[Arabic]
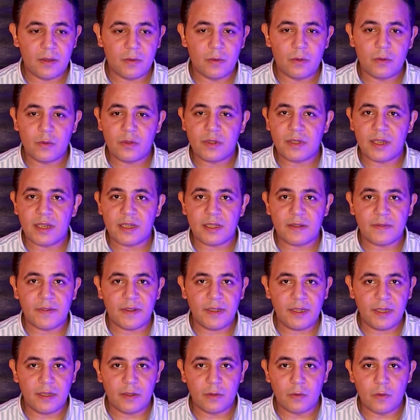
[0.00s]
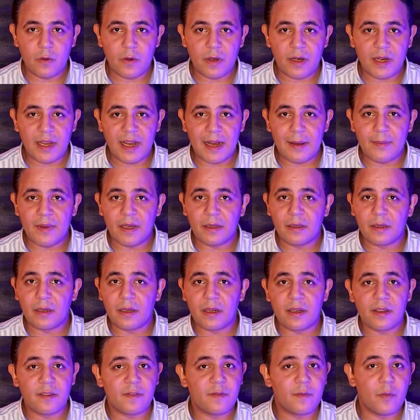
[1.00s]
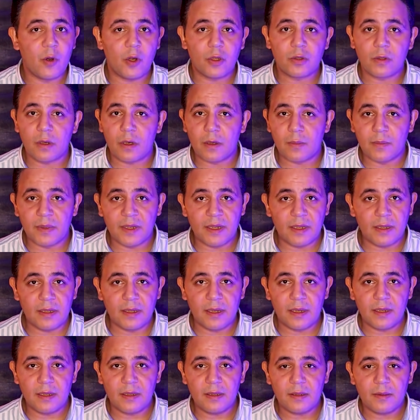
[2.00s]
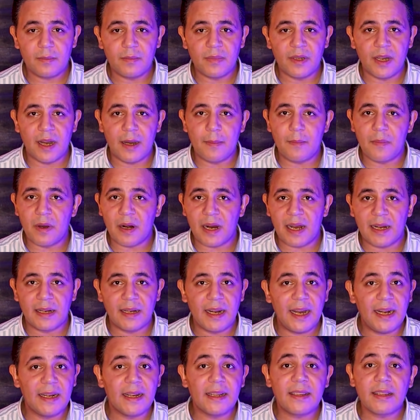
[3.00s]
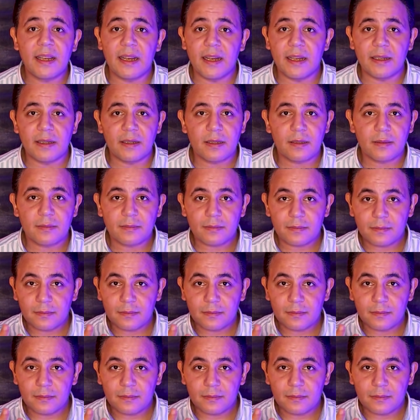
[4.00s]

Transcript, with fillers: والاستاذ فتحي الجوهري عملنا لايف محترم جدا بيعبر عنا احنا التلاته